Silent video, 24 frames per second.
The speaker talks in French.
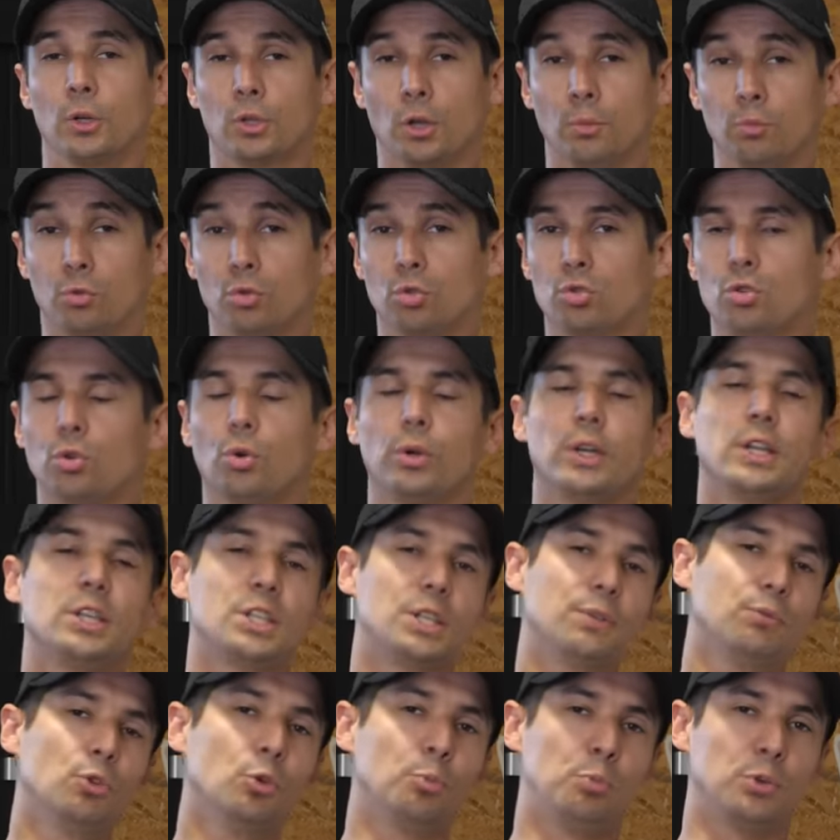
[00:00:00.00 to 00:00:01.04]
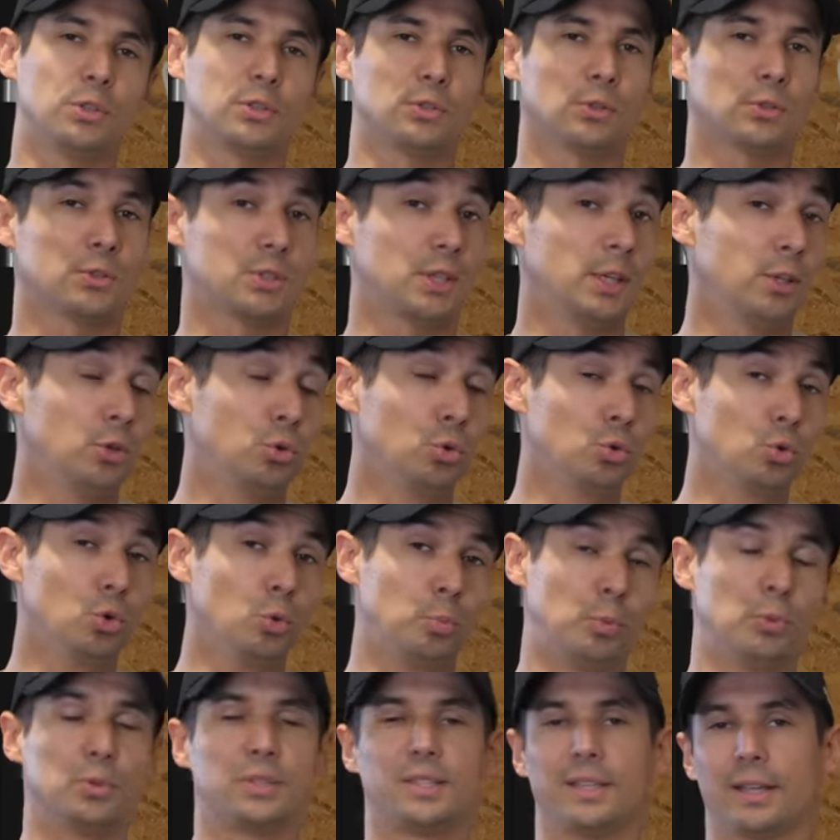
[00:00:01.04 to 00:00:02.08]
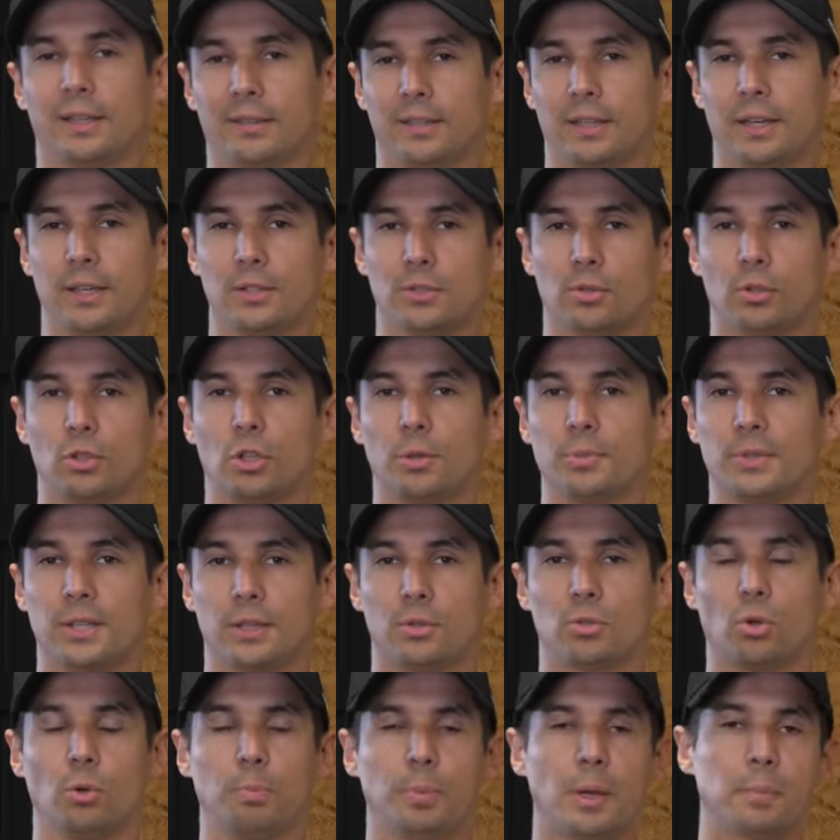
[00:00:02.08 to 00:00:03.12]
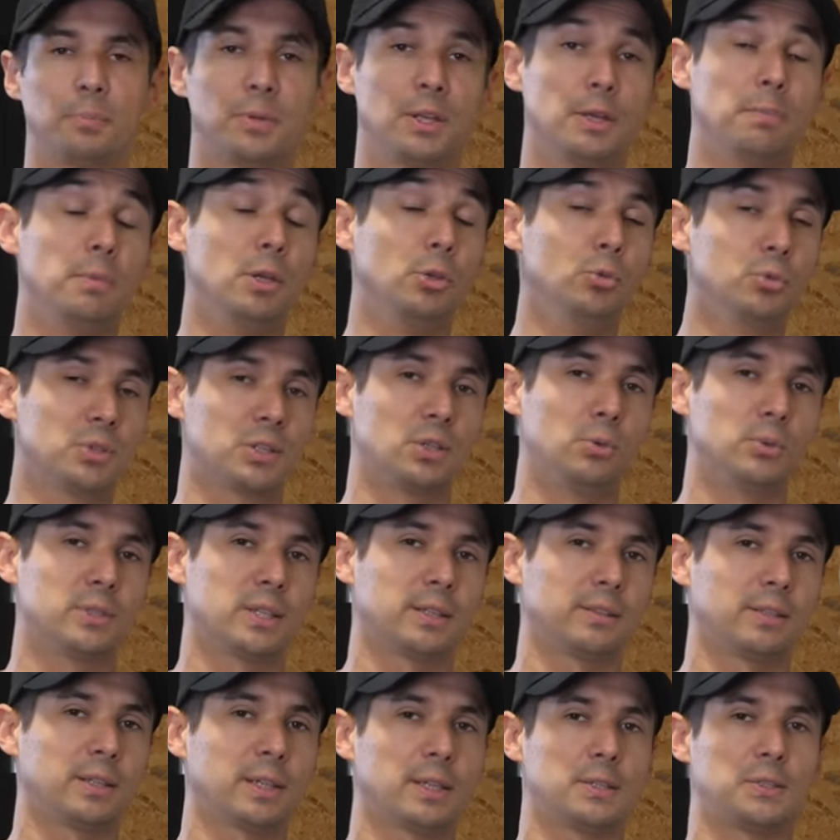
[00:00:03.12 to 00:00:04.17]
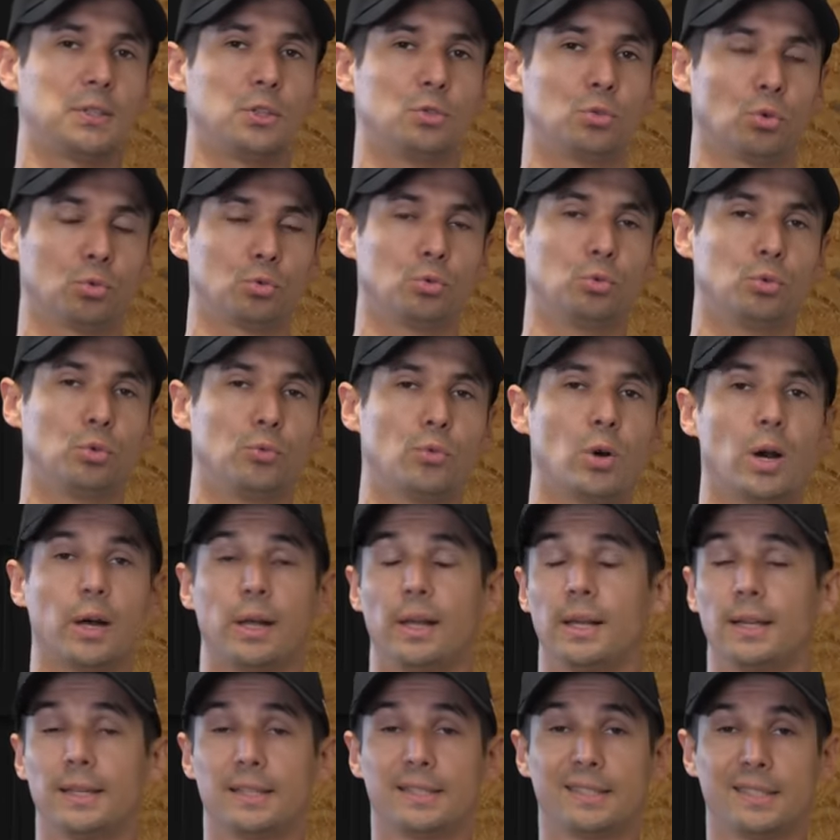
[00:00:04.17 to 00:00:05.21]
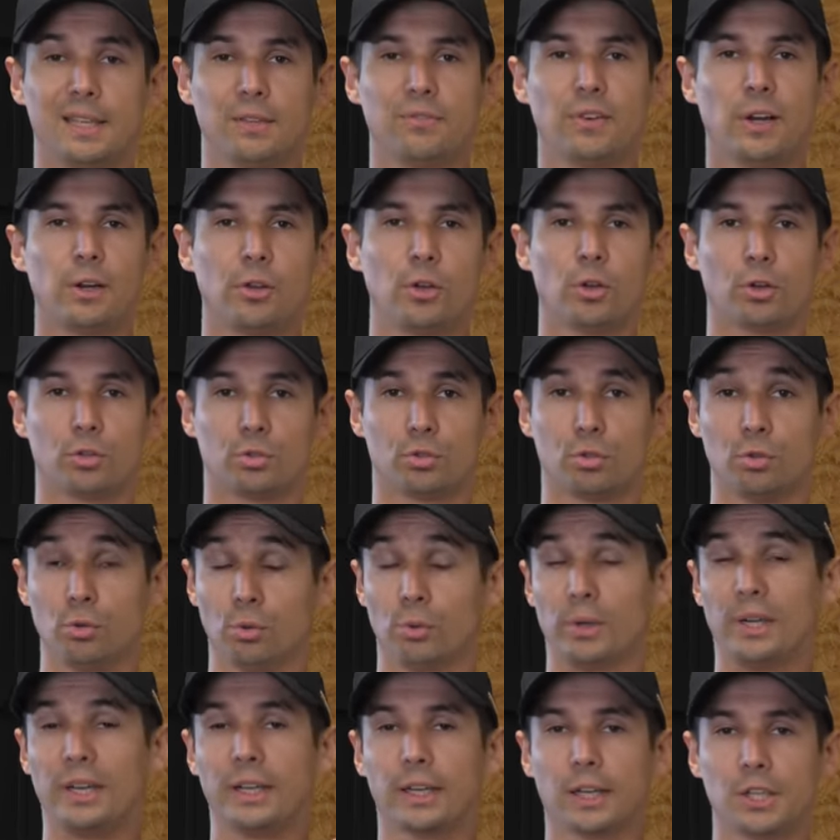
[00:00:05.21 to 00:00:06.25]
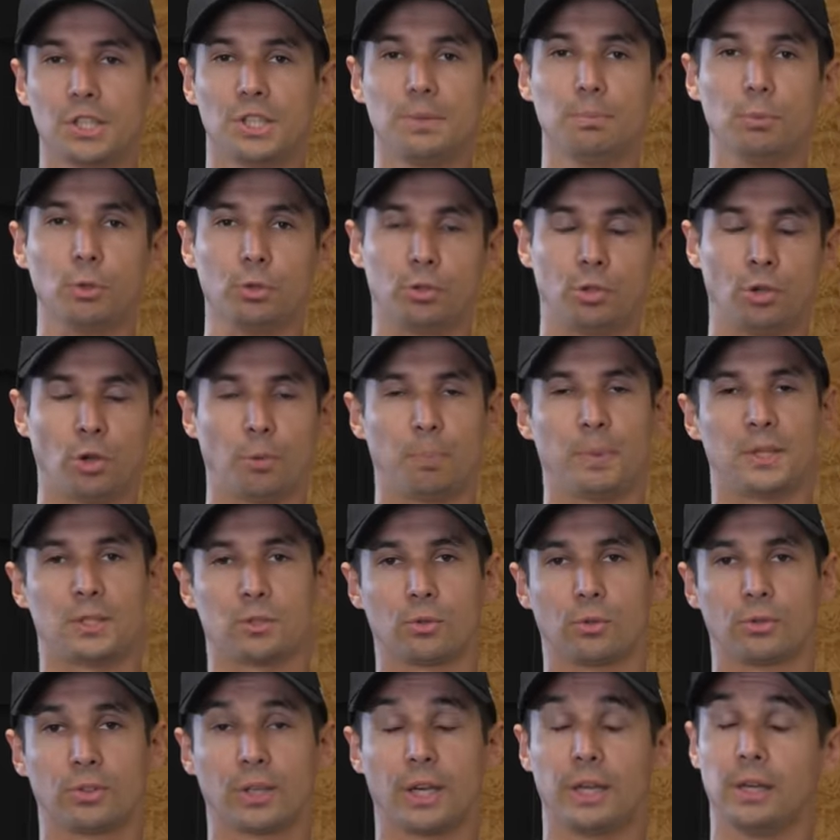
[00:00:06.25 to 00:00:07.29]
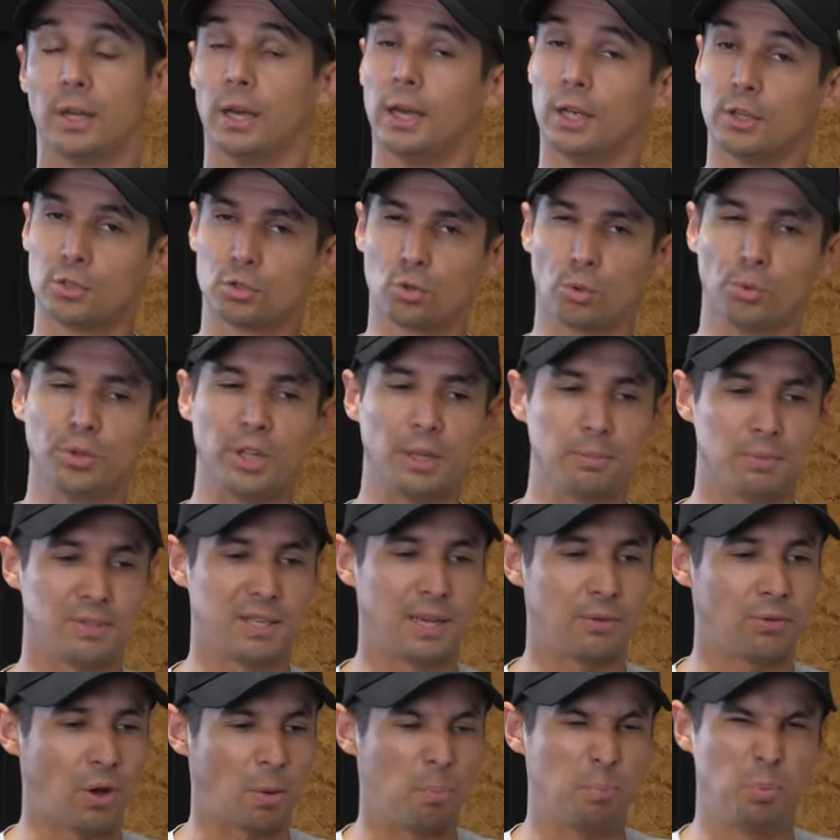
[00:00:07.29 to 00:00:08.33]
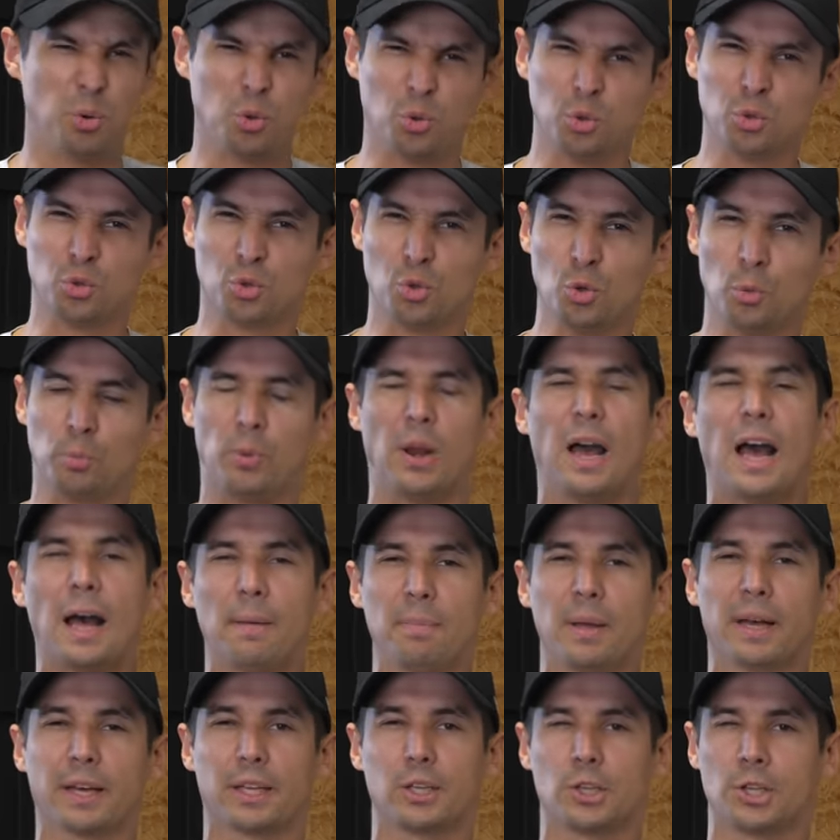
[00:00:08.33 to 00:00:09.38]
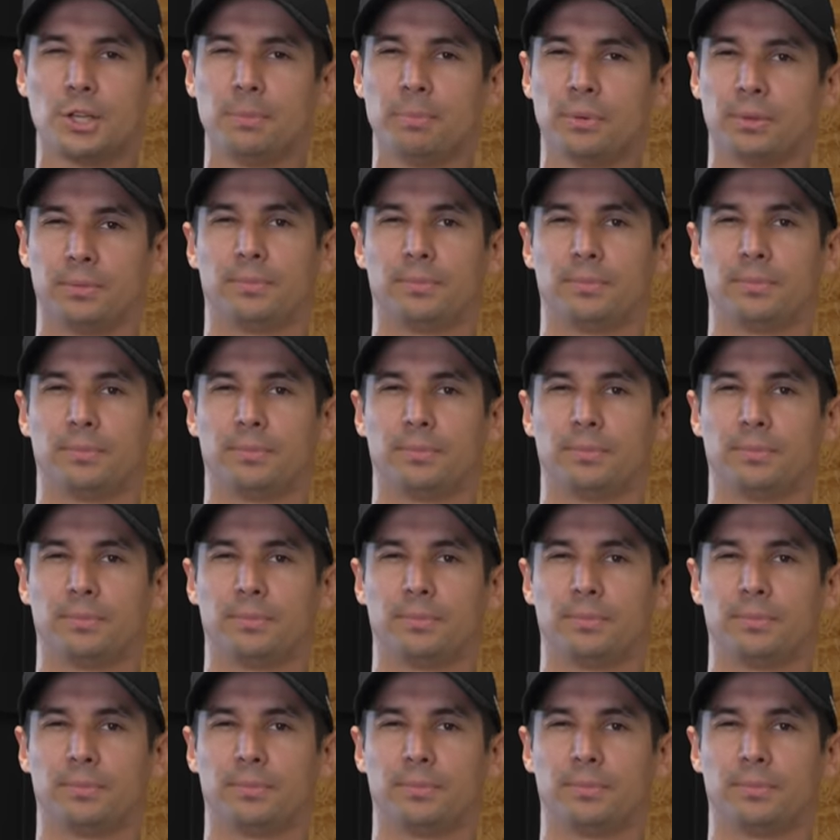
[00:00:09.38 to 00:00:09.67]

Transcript: Comme toujours, les chiffres de puissance et de couple, c'est intéressant comme ça sur le papier, mais nous, ce qui nous intéresse, c'est surtout de voir ces valeurs selon les régimes moteurs, parce qu'en trail, ce qu'on aime, c'est avoir beaucoup de couples à bas régime.